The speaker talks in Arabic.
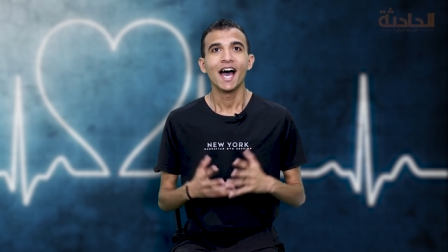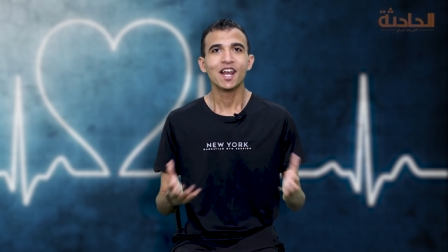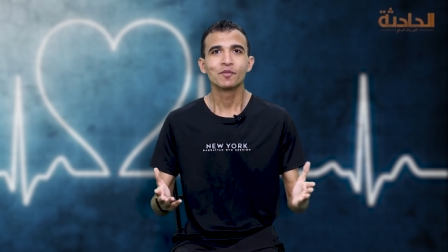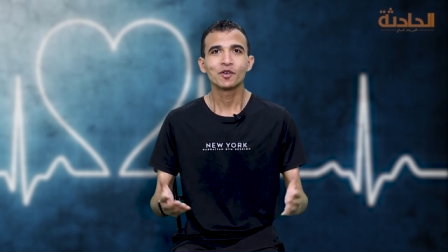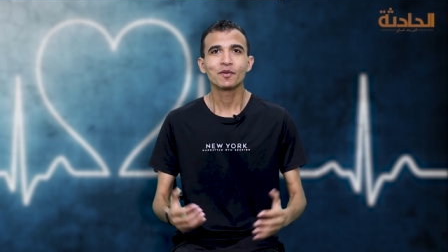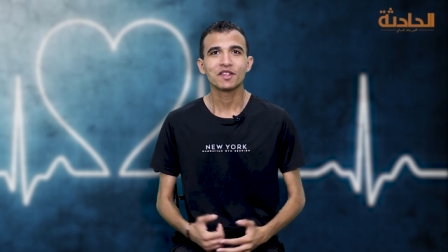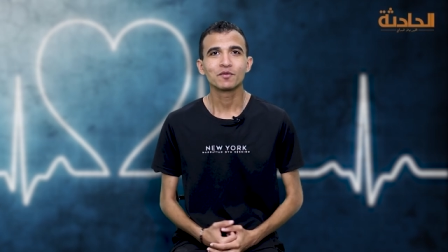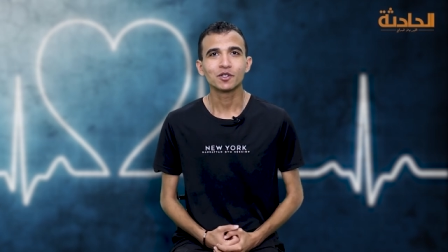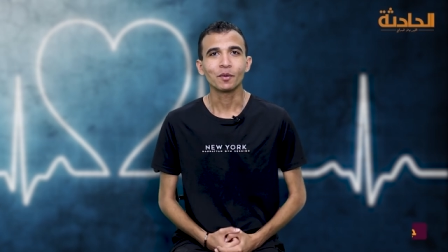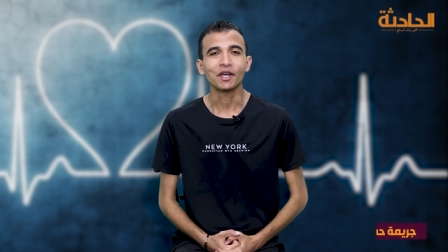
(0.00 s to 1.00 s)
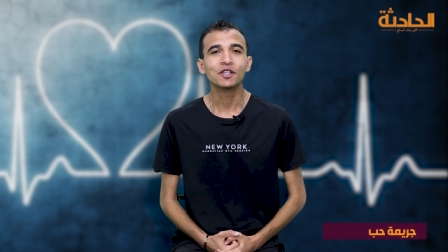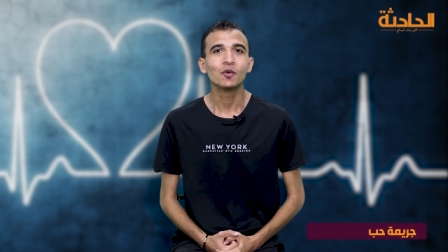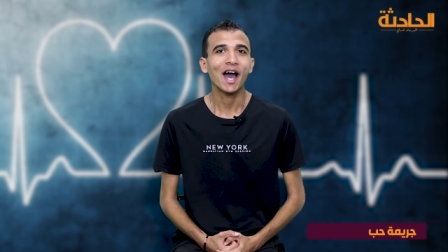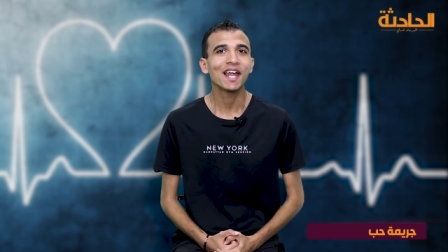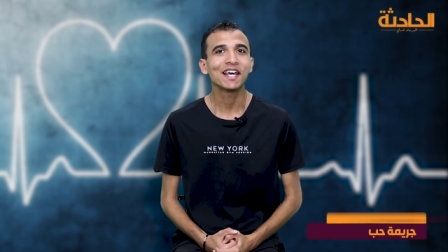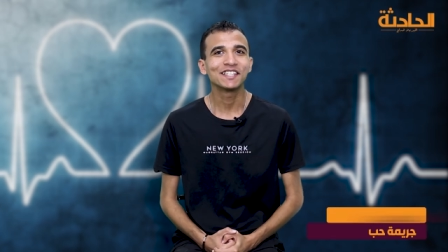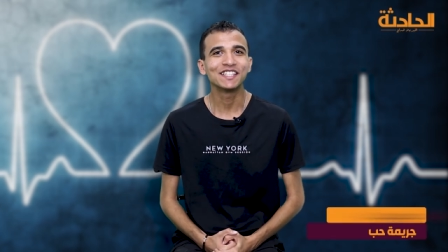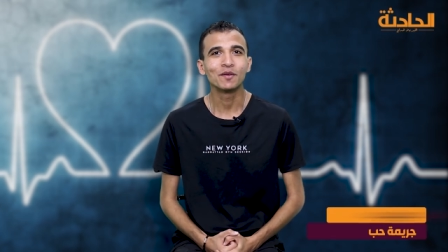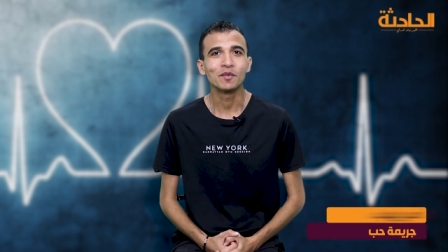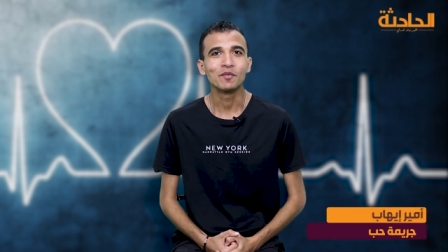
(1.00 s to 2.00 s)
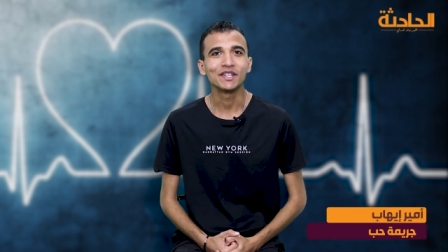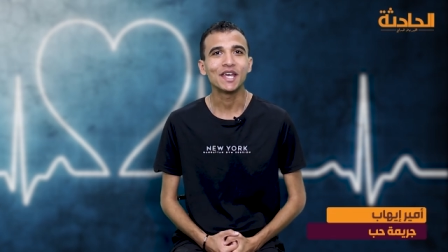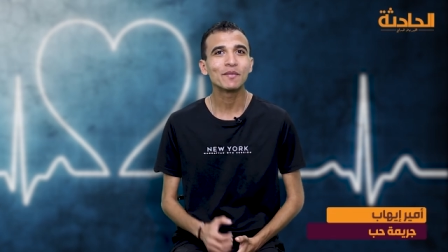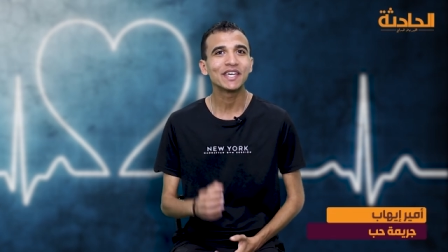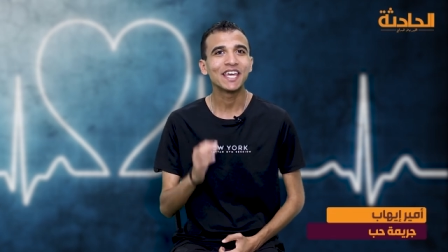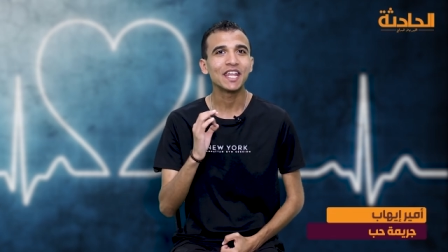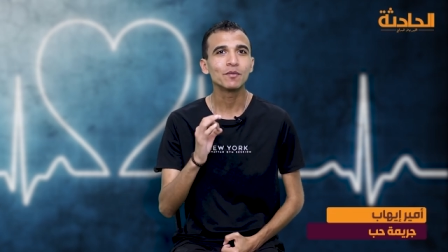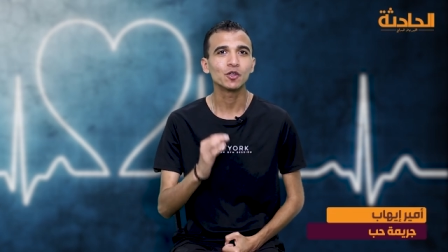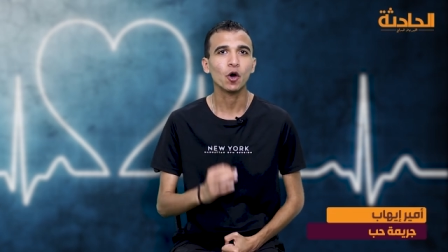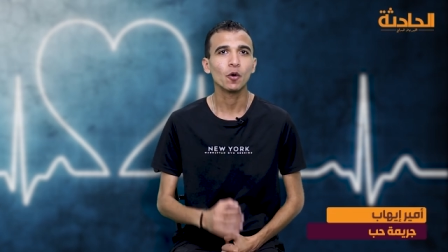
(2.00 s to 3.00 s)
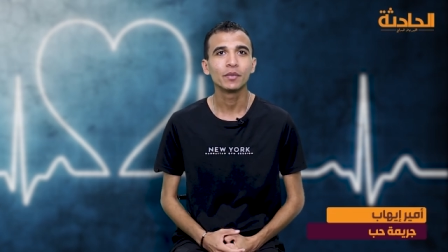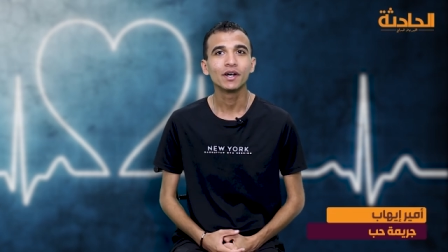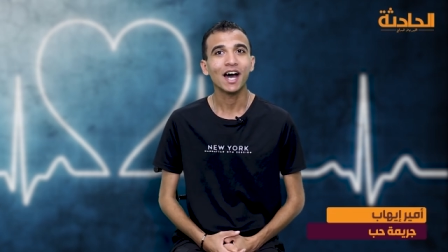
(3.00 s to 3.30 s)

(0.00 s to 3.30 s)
اهلا بيكم اعزائي المتابعين وحلقه جديده من برنامج جريمه حب